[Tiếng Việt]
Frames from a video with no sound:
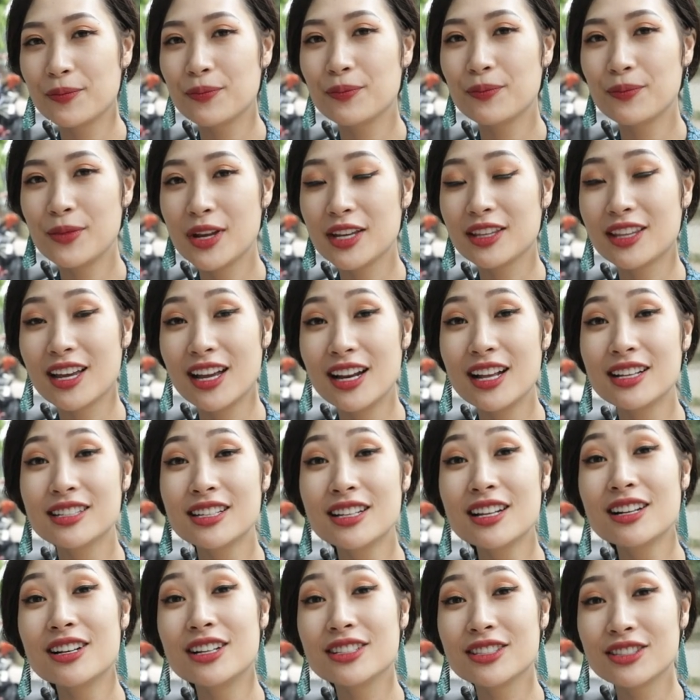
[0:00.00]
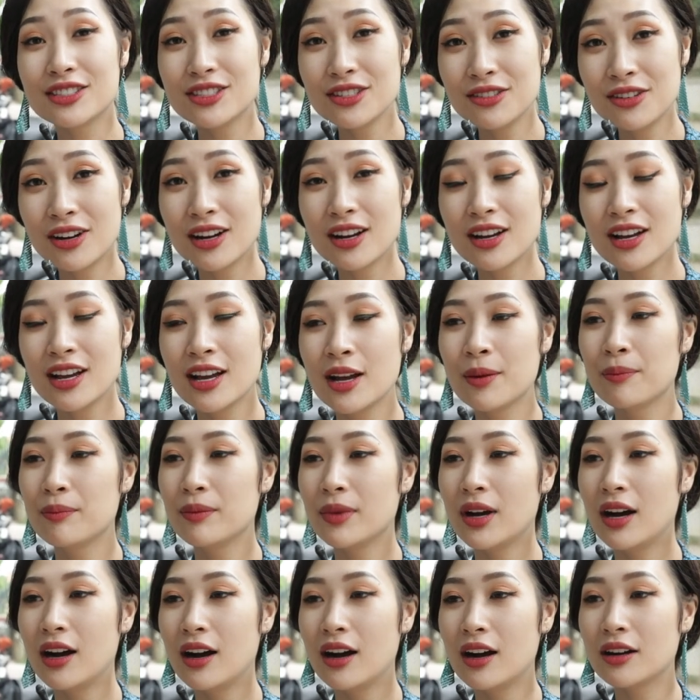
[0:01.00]
mình thấy là rất là ấn tượng
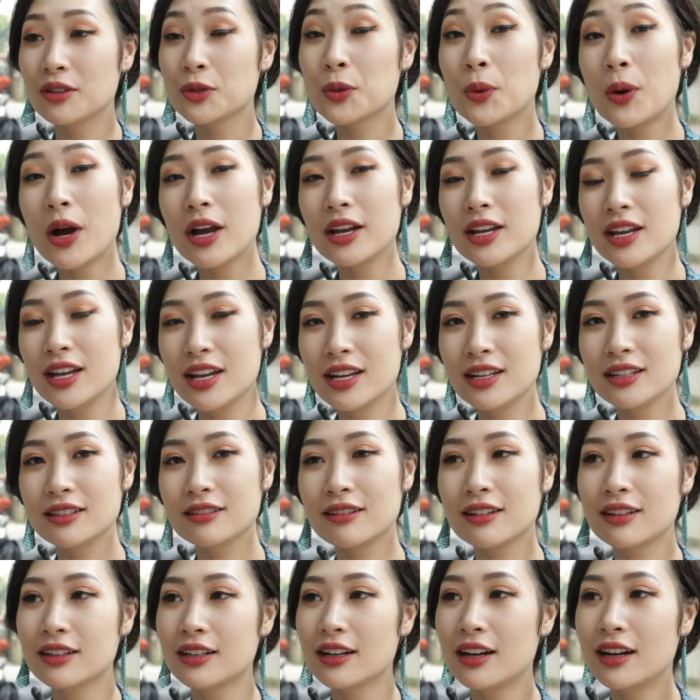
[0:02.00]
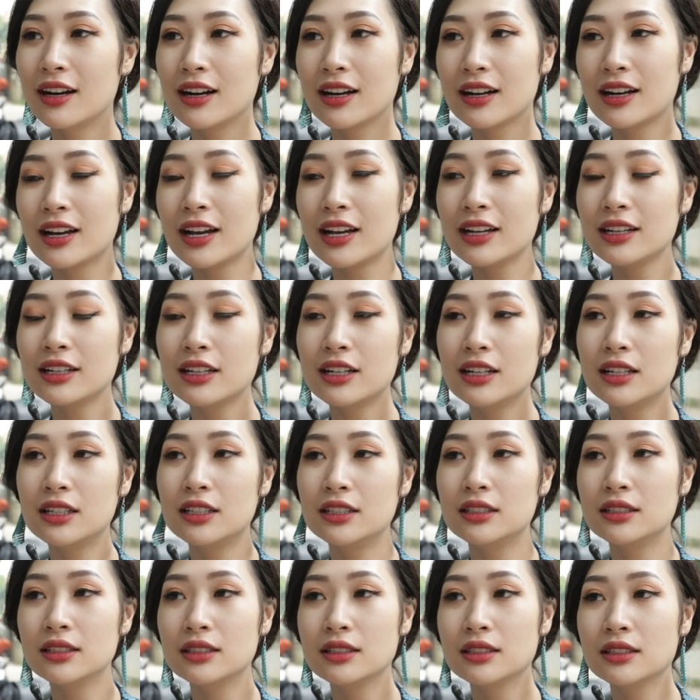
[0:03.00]
mà ngoại hình cách
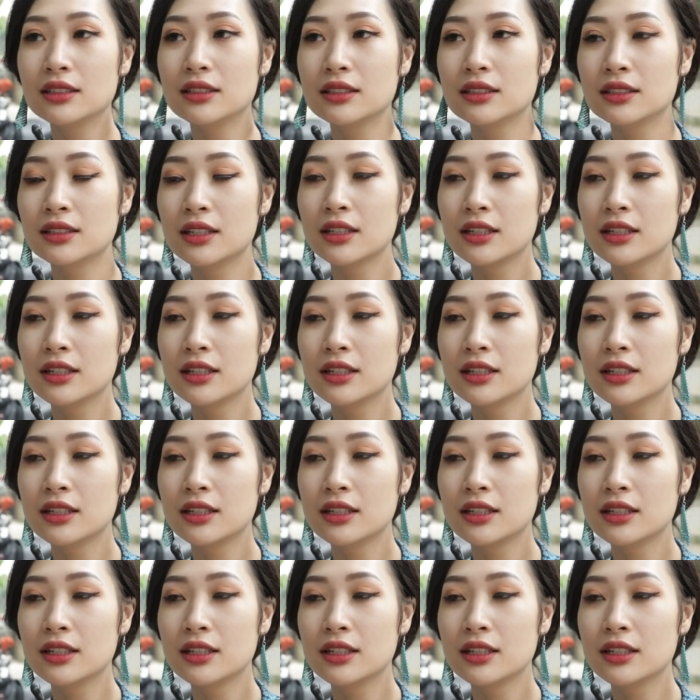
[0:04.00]
uh,